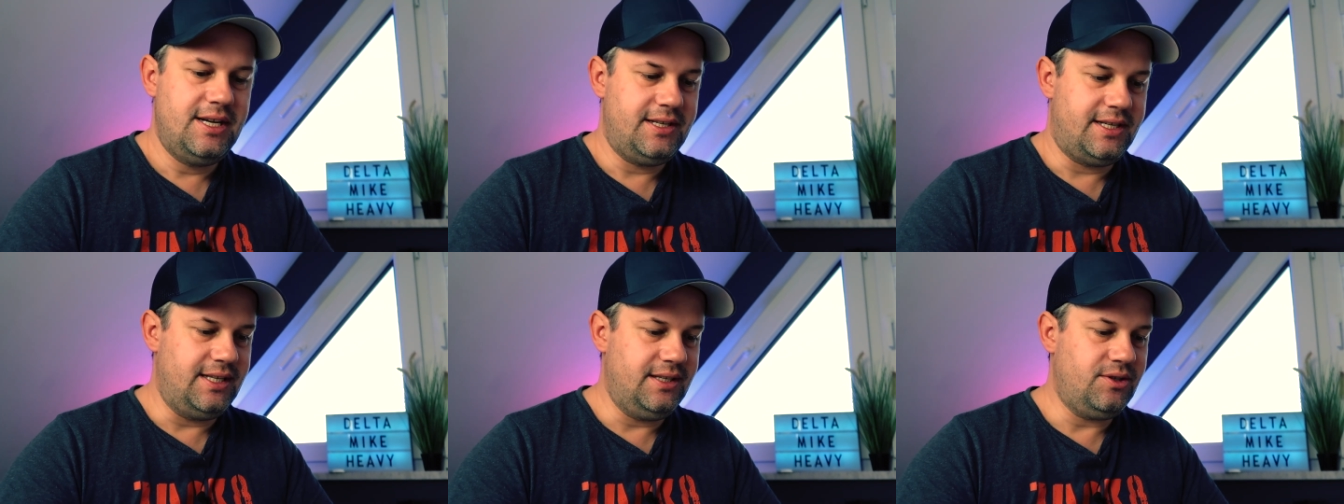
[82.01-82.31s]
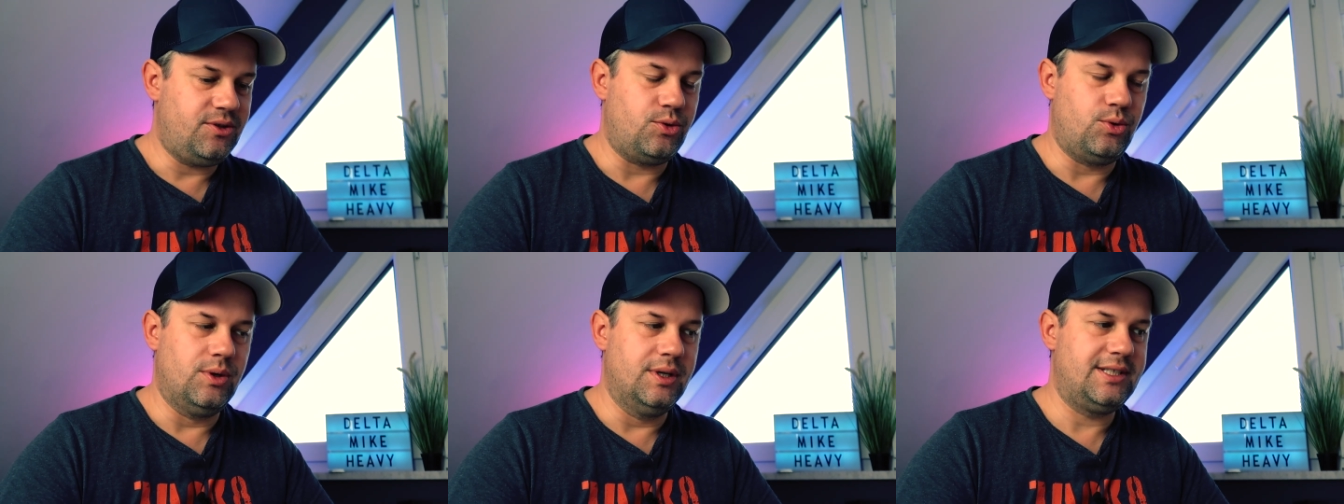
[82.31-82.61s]
den
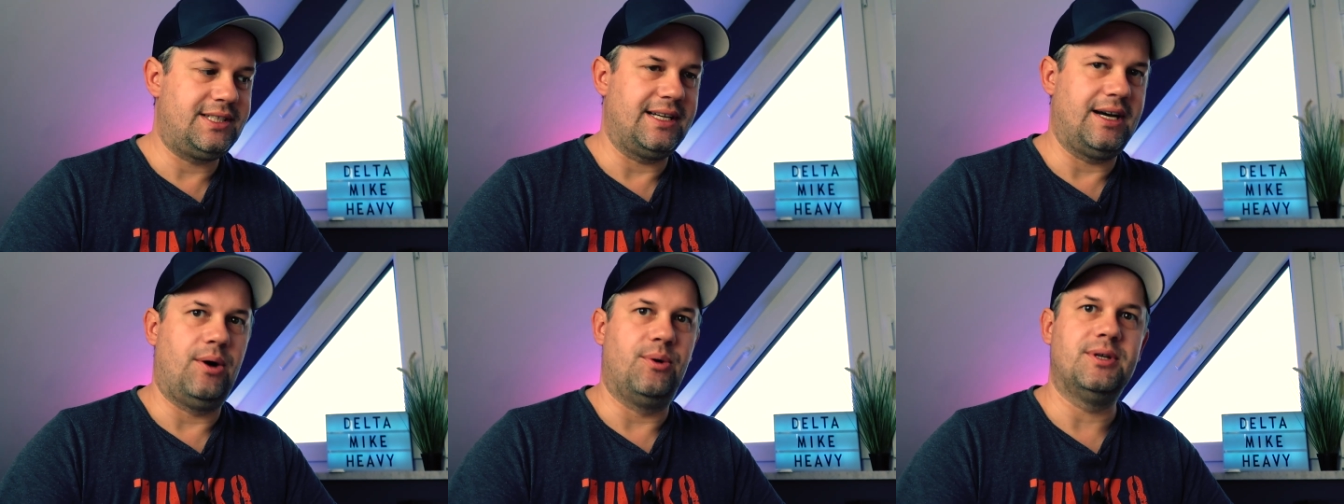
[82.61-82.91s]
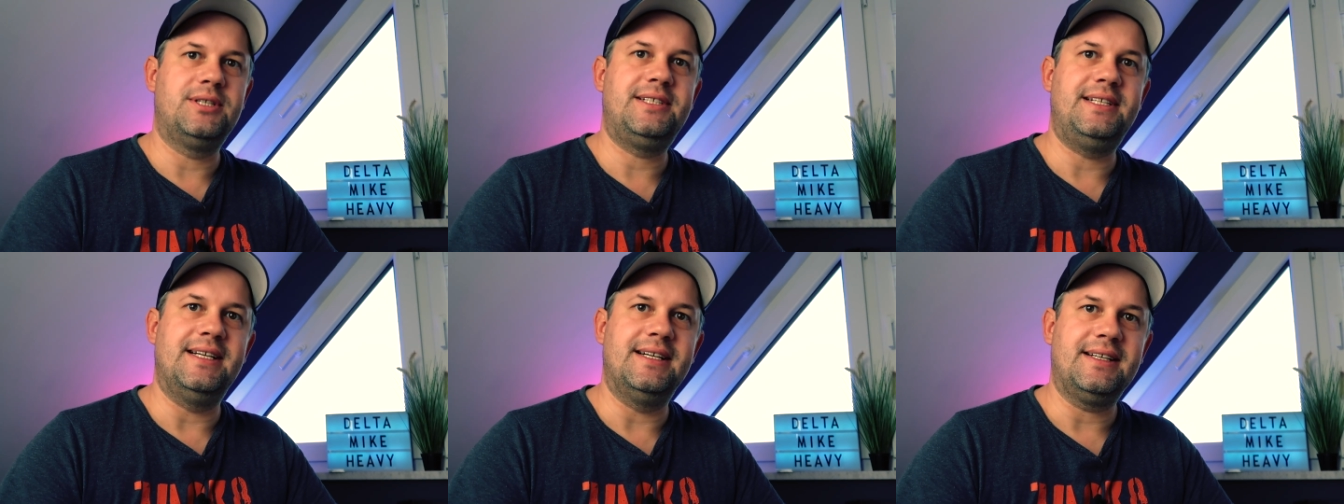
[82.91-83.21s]
Kurs
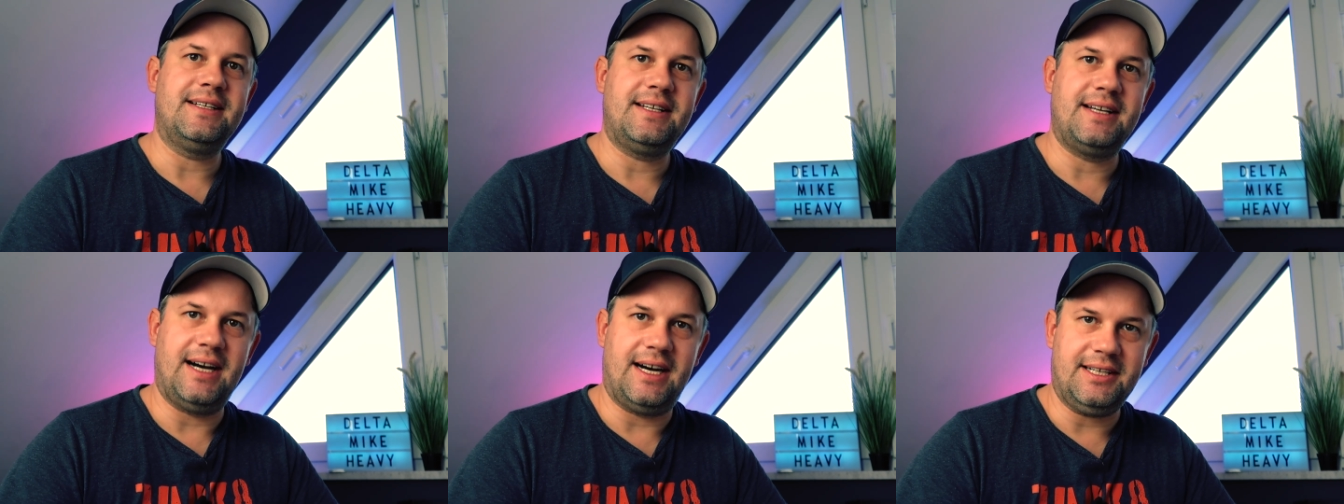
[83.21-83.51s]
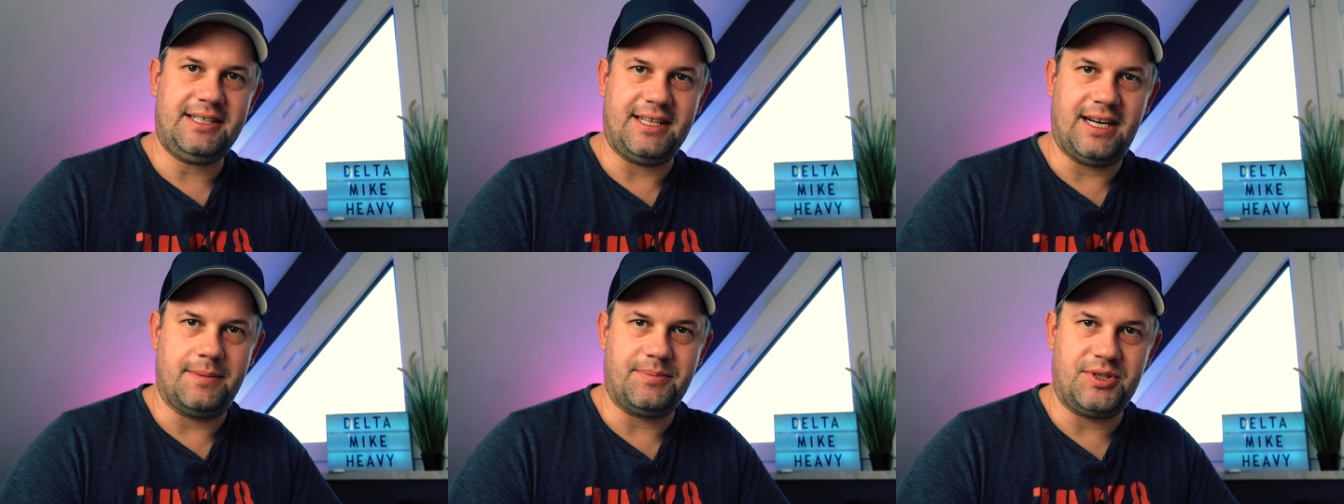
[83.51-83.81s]
aus der
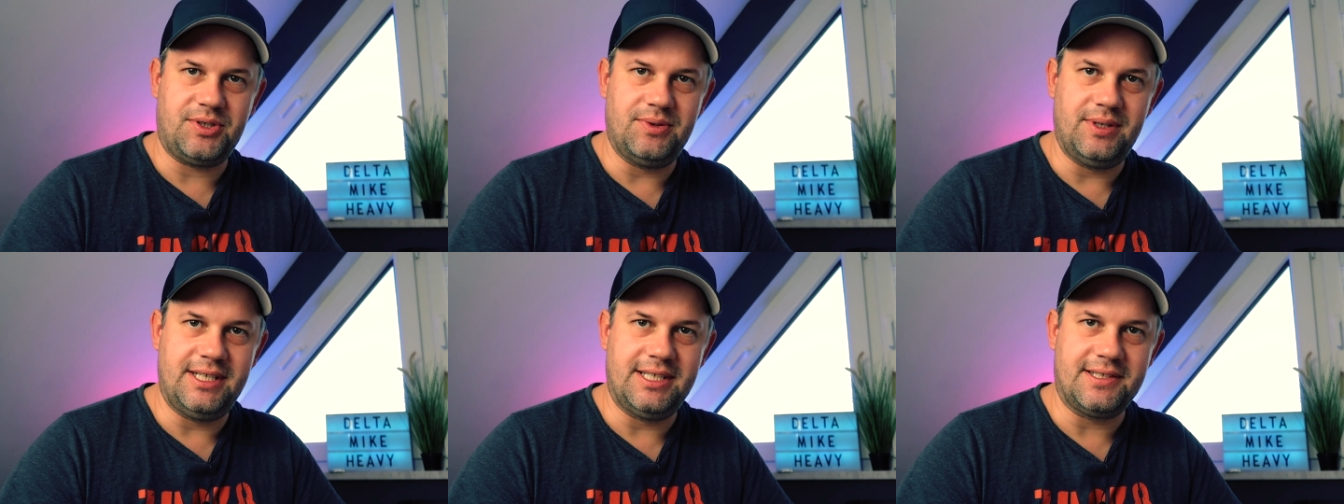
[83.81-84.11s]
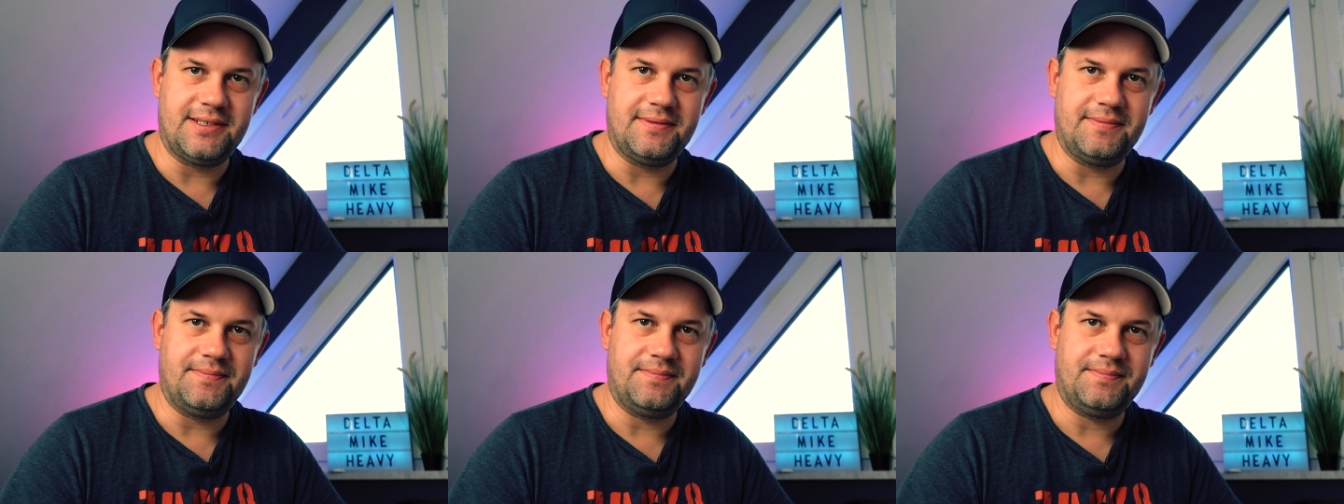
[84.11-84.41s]
Karte
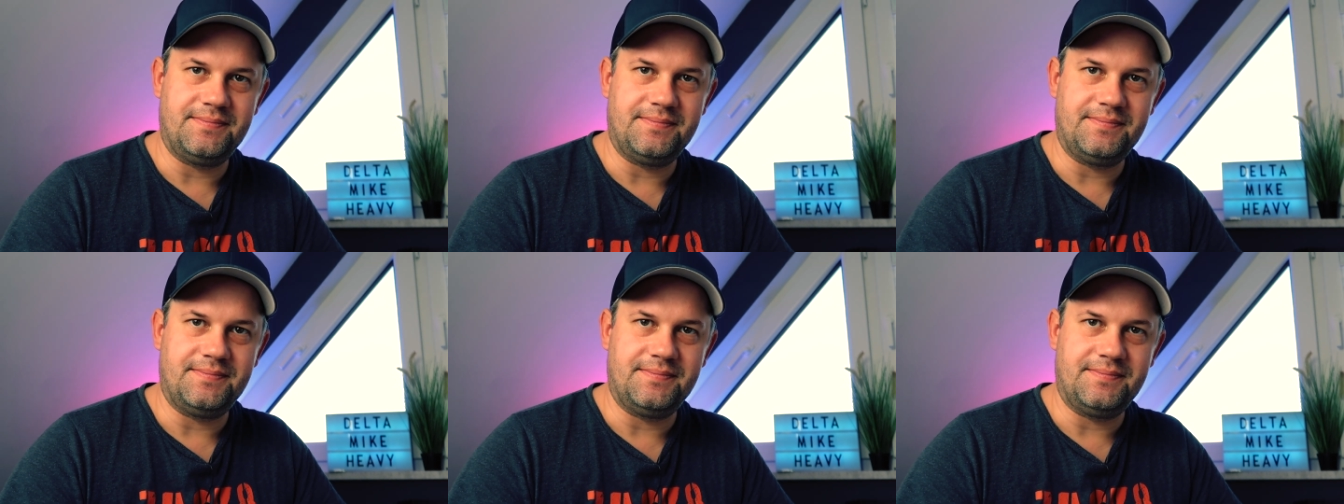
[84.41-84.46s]
abzulesen.